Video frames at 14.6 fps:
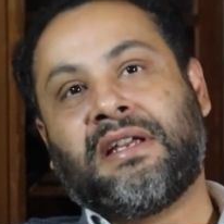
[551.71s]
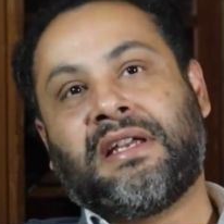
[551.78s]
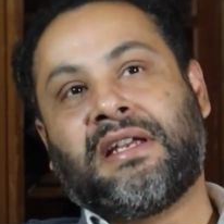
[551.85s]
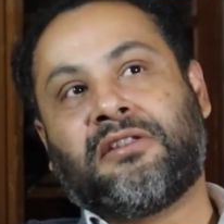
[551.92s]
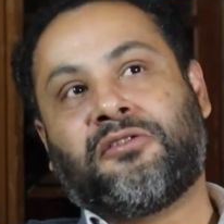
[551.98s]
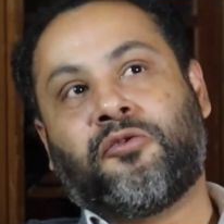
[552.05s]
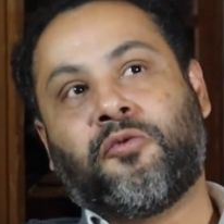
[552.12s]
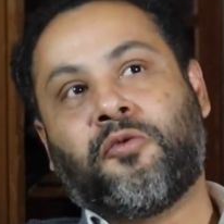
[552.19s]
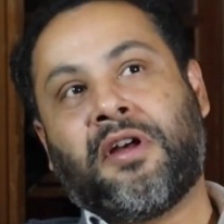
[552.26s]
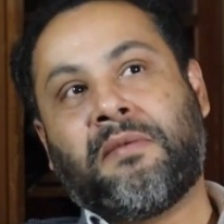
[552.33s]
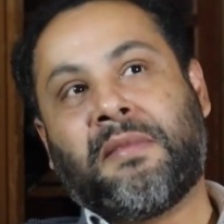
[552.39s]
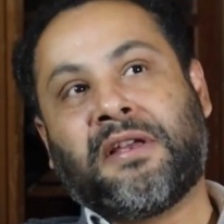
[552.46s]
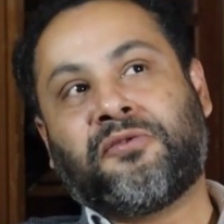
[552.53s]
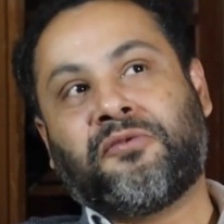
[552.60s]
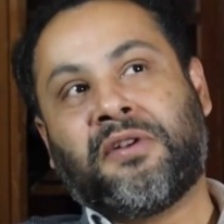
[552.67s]
Eh, tuvo
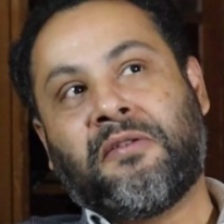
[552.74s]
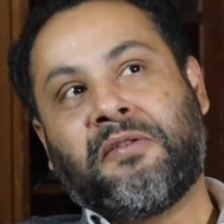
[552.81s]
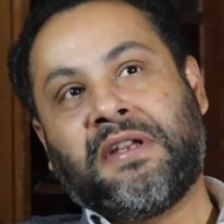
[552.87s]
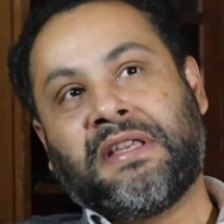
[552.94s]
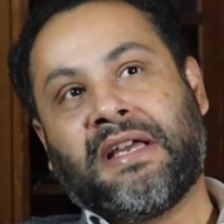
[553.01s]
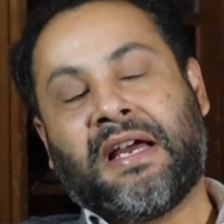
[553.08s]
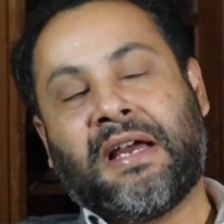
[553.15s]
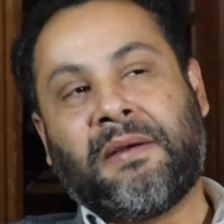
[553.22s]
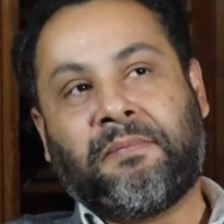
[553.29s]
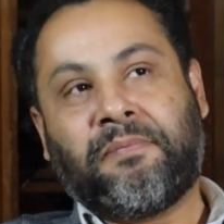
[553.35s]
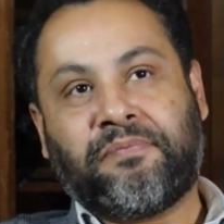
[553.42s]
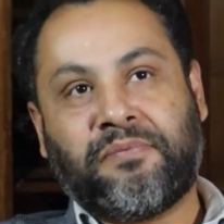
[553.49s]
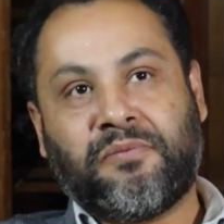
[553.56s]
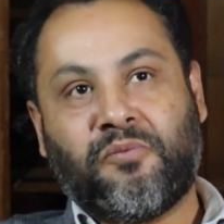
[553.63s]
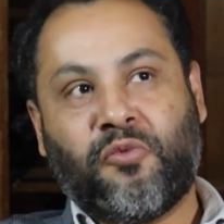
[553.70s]
además una vida
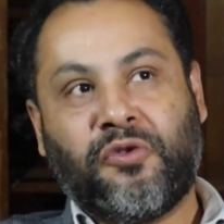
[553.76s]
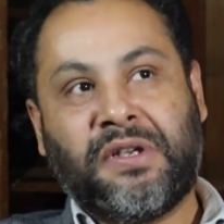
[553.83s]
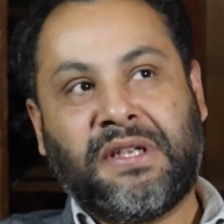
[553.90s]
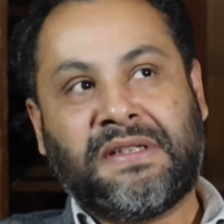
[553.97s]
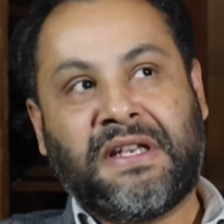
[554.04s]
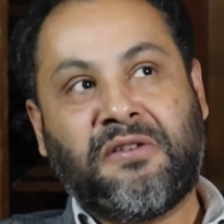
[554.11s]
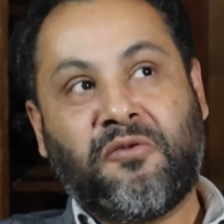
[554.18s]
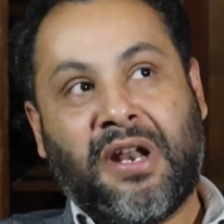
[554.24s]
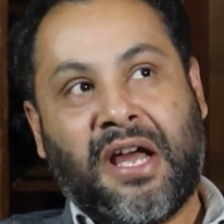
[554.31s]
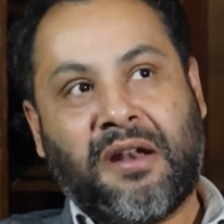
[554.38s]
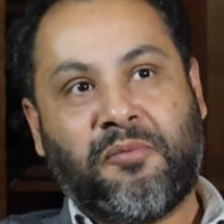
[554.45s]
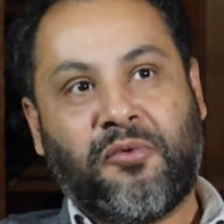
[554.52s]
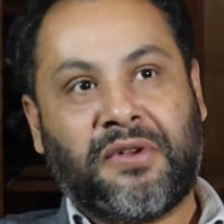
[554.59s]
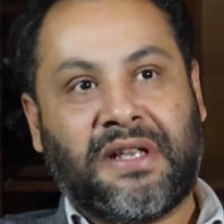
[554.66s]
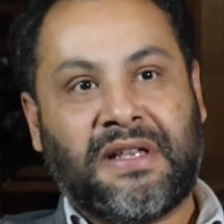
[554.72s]
muy
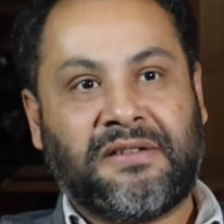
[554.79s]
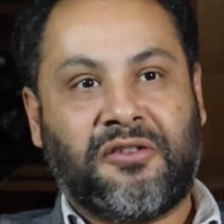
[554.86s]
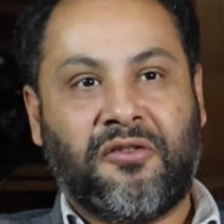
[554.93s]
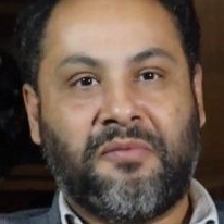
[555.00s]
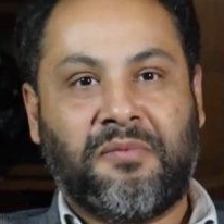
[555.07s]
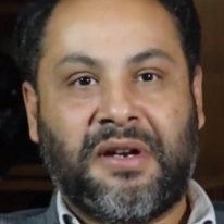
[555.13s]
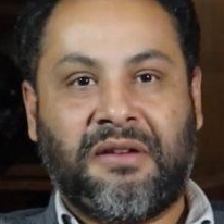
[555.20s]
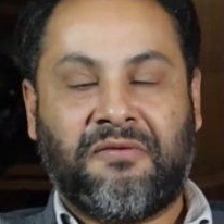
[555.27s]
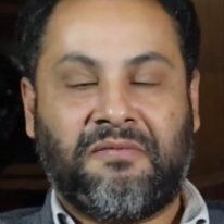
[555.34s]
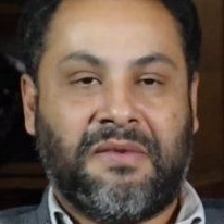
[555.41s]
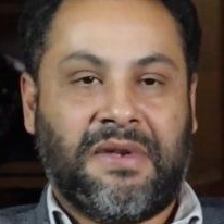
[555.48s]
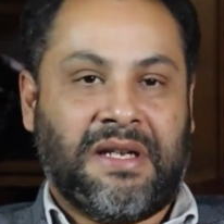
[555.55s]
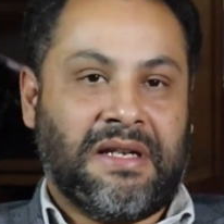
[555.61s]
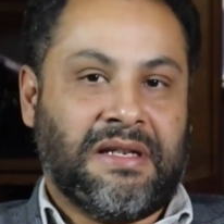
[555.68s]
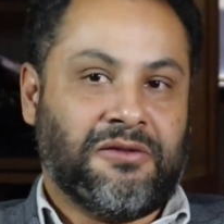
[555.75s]
singular porque este hombre
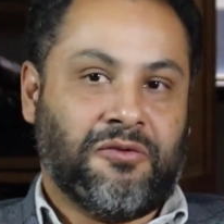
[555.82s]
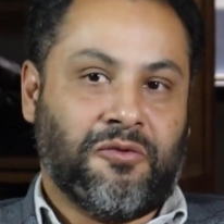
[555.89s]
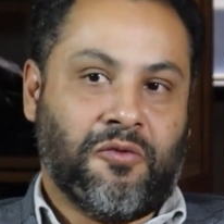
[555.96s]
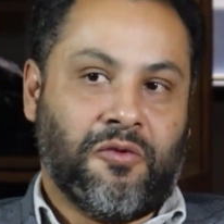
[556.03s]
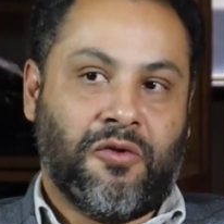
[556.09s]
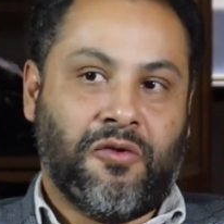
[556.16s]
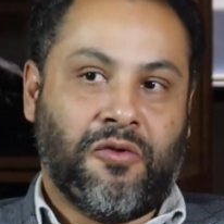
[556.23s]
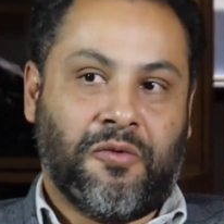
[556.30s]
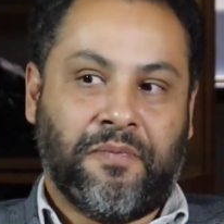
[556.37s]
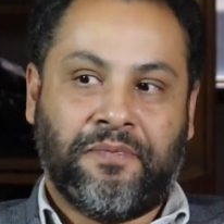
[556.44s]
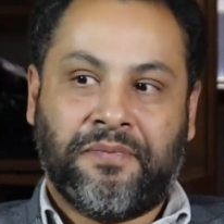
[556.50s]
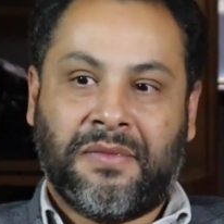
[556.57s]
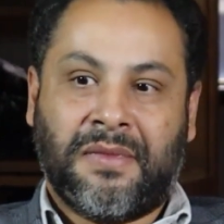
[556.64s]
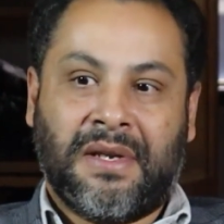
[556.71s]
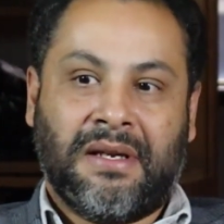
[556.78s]
eh, estuvo,
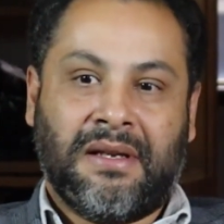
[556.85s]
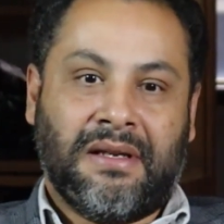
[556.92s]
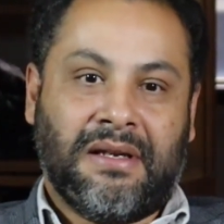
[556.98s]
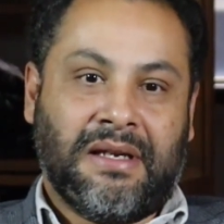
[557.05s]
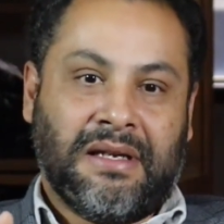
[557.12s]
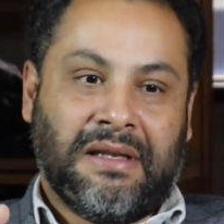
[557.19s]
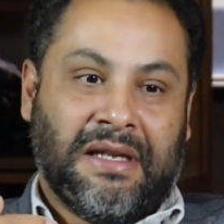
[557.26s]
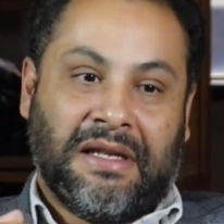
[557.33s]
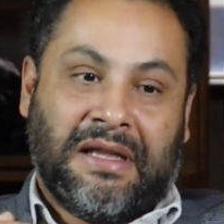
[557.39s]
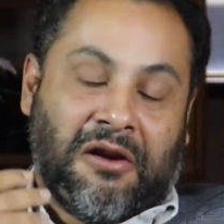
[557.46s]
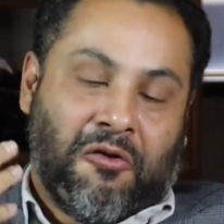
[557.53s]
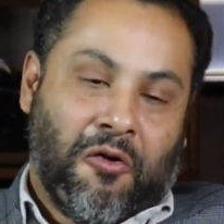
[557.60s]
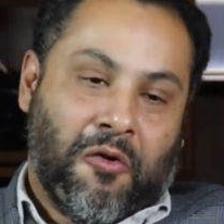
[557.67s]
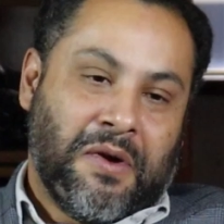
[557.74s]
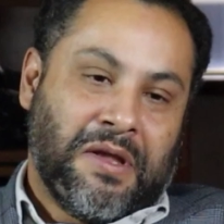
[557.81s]
desde
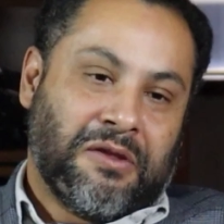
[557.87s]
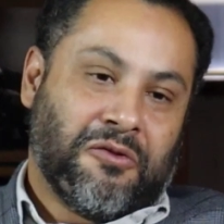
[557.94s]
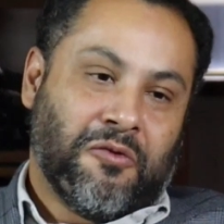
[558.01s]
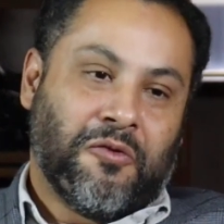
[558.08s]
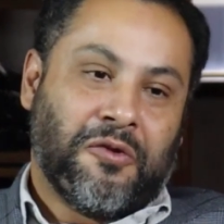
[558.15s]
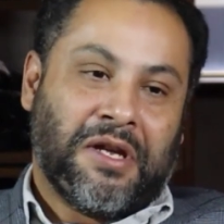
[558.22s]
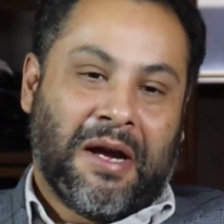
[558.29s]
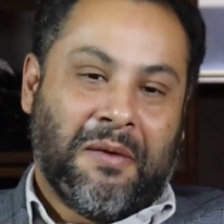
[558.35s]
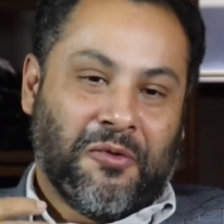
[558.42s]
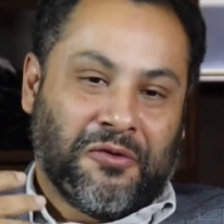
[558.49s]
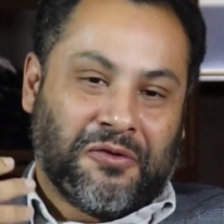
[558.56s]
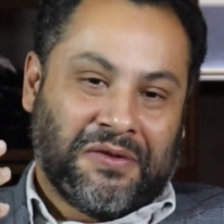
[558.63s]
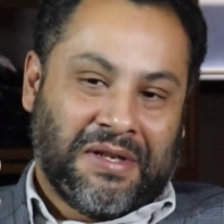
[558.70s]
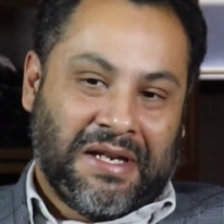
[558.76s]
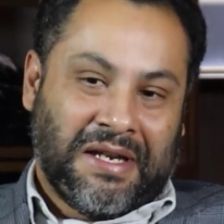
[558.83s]
joven tuvo,
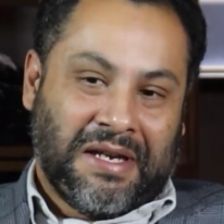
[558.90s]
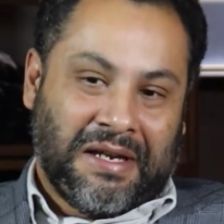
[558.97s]
digamos,